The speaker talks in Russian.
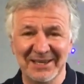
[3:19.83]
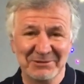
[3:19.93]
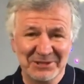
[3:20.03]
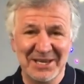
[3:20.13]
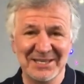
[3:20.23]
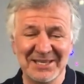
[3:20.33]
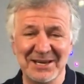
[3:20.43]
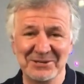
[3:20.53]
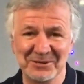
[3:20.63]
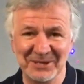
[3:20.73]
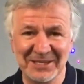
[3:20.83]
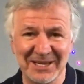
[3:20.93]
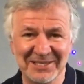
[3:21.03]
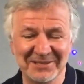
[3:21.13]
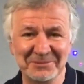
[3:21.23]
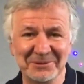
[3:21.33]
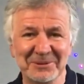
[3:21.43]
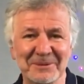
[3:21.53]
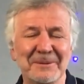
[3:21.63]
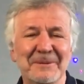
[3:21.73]
потому что я знаю, что эти акции
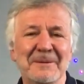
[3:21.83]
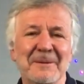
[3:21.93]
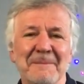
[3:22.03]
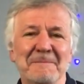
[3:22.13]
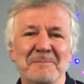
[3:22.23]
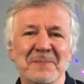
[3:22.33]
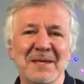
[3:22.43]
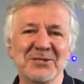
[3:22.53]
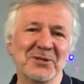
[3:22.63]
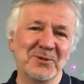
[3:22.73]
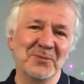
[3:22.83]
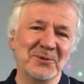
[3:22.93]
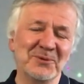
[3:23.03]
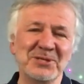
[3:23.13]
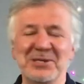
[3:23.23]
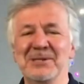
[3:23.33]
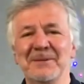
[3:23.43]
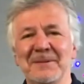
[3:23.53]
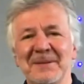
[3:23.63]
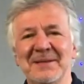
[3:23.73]
будут, чтобы он получил,
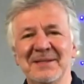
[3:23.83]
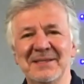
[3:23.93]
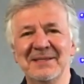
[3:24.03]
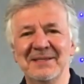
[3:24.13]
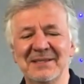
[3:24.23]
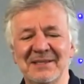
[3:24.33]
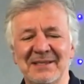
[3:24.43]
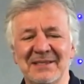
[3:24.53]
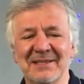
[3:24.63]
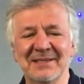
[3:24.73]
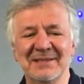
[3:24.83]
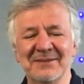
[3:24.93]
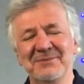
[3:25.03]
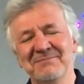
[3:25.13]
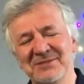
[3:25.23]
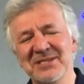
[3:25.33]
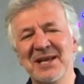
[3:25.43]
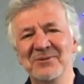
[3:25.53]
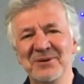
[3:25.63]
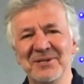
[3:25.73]
э, ну, через
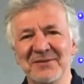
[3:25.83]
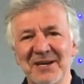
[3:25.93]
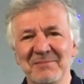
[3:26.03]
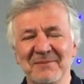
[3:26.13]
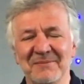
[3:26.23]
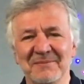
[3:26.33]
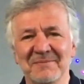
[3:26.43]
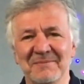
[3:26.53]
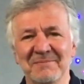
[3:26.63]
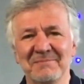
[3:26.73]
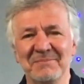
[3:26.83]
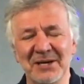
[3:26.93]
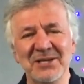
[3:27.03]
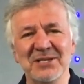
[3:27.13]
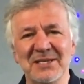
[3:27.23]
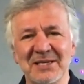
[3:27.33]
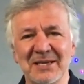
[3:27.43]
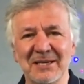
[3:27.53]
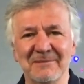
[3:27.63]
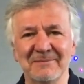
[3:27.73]
какое-то время приличные
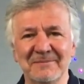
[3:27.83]
деньги.